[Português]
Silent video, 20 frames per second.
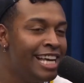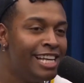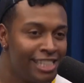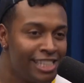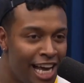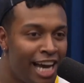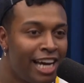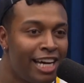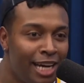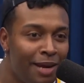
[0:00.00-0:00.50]

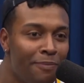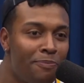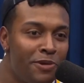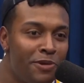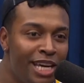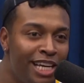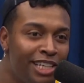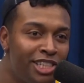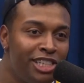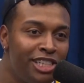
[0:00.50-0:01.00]
Sabe aquela
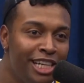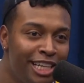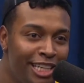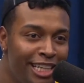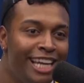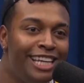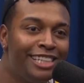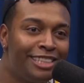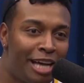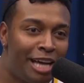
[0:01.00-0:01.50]
punhetinha que
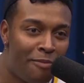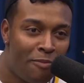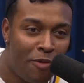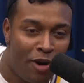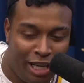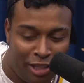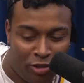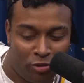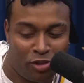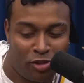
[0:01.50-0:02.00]
ele tá
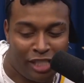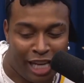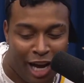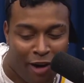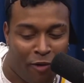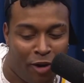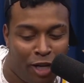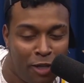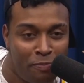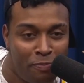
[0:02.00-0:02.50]
mole e tu
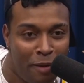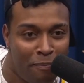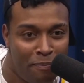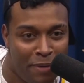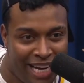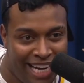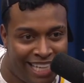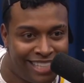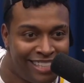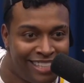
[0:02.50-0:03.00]
sacode para
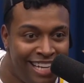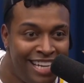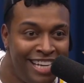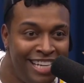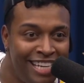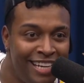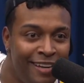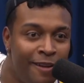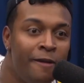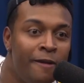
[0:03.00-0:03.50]
pegar
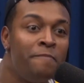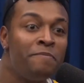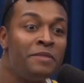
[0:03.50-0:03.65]
sangue?